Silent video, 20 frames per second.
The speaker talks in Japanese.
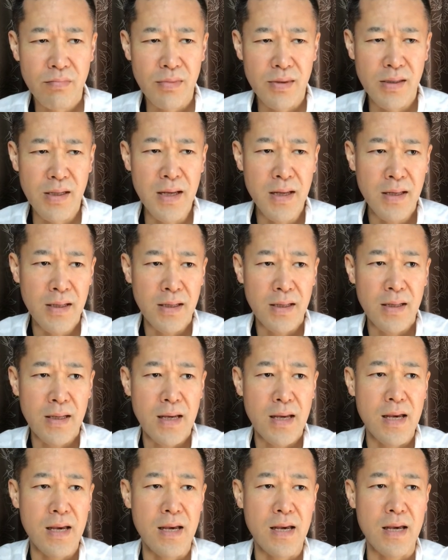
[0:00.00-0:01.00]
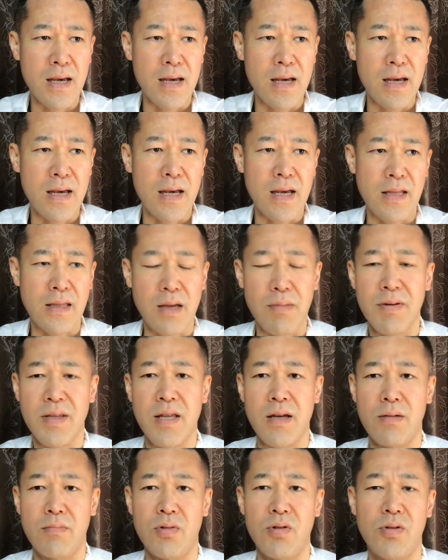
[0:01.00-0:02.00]
で、えー、食べ
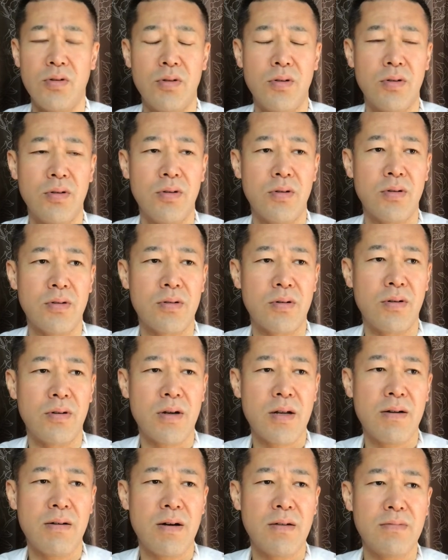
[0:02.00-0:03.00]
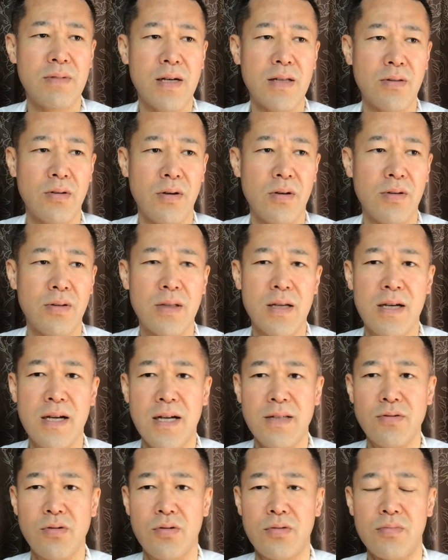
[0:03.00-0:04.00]
たらもうこれはうまいとほんで
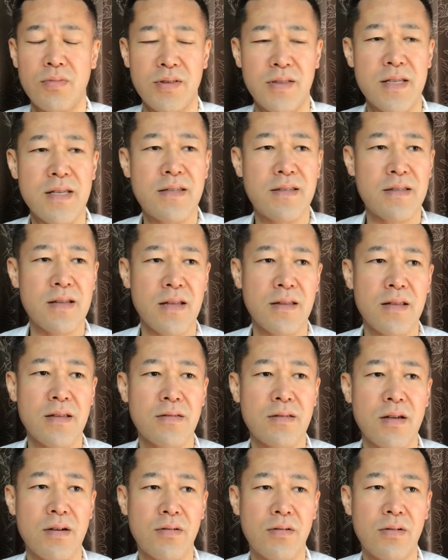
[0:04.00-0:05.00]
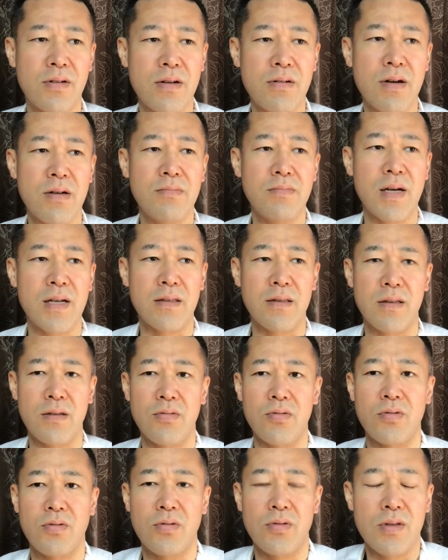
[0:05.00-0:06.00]
家族も絶賛ですねこれはうまいって
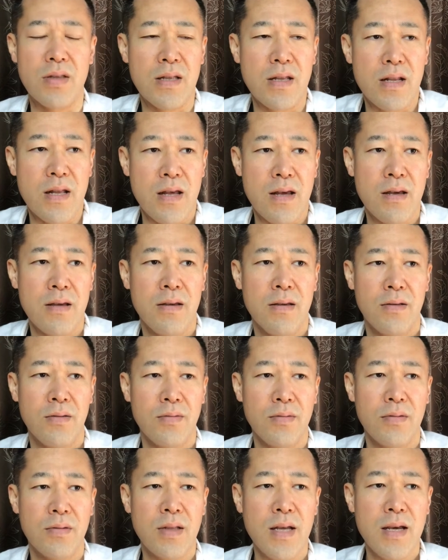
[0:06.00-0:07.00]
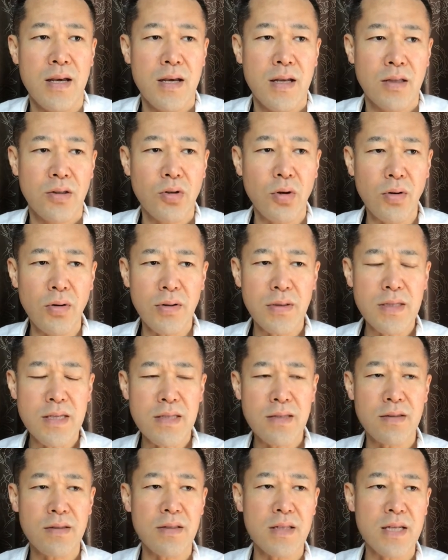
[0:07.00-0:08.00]
いうことでねで当
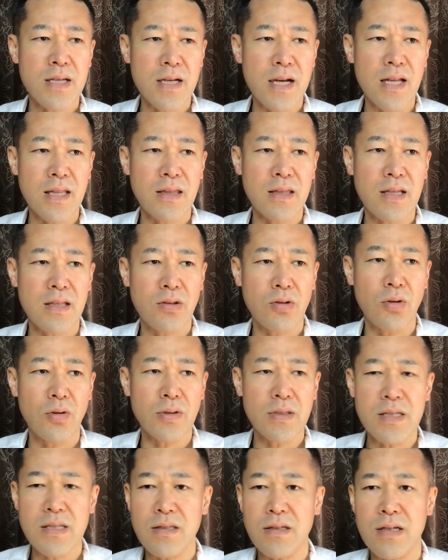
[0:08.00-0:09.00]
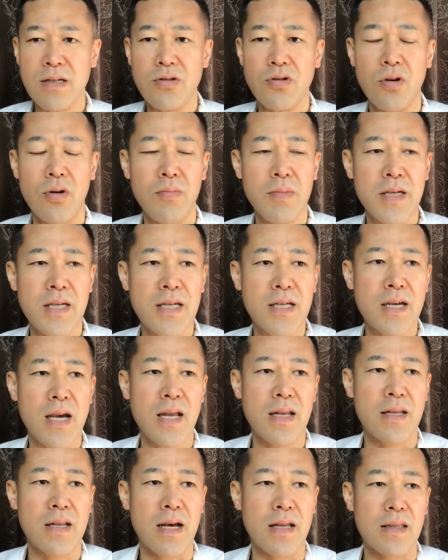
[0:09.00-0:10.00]
日に買って当日が賞味期
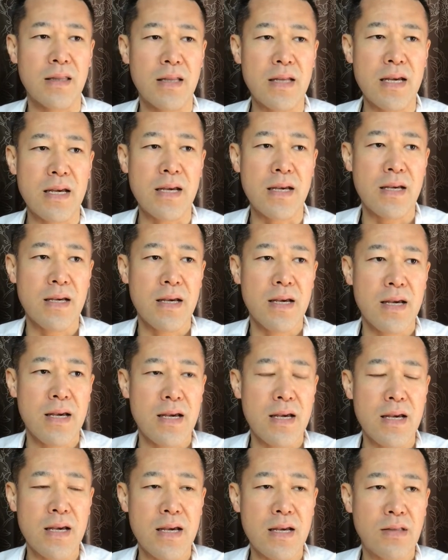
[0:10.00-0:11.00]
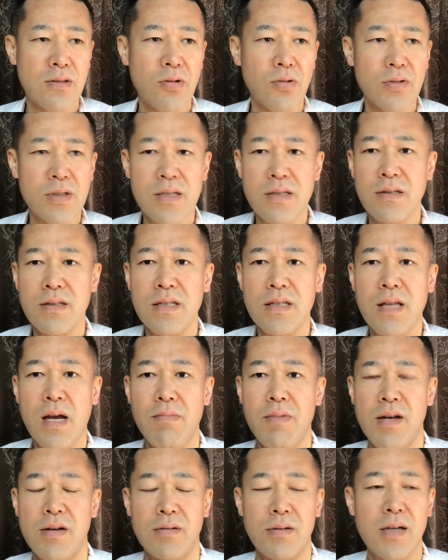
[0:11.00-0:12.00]
限なんで、えー、当日に
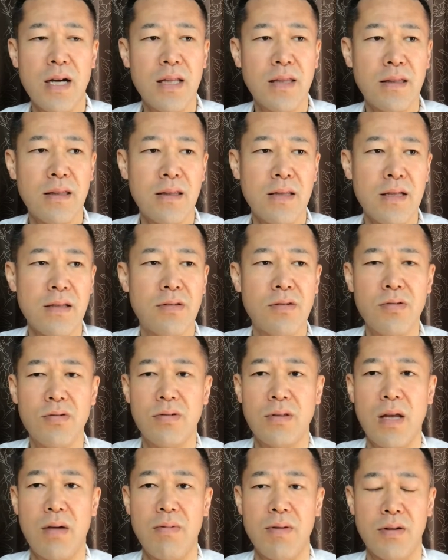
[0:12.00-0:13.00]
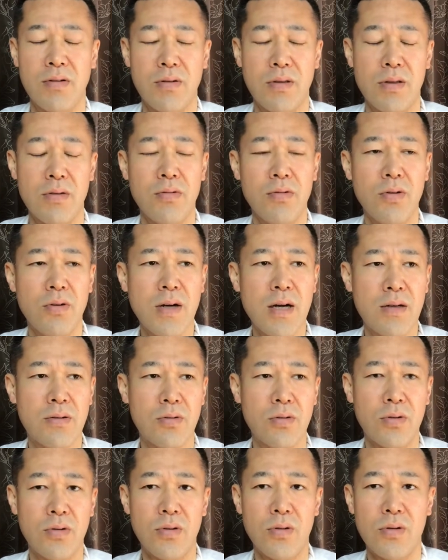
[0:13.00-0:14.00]
食べる買ってすぐ食べるっていうのが
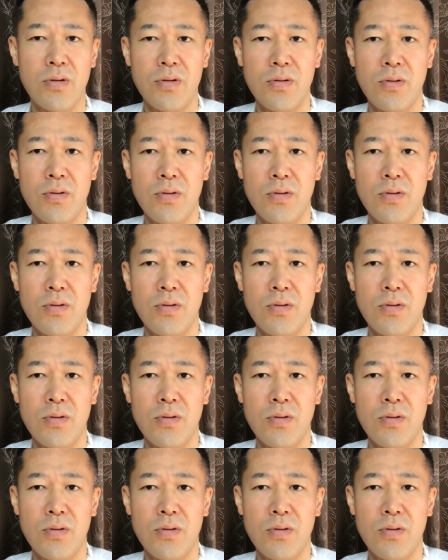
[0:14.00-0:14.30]
こ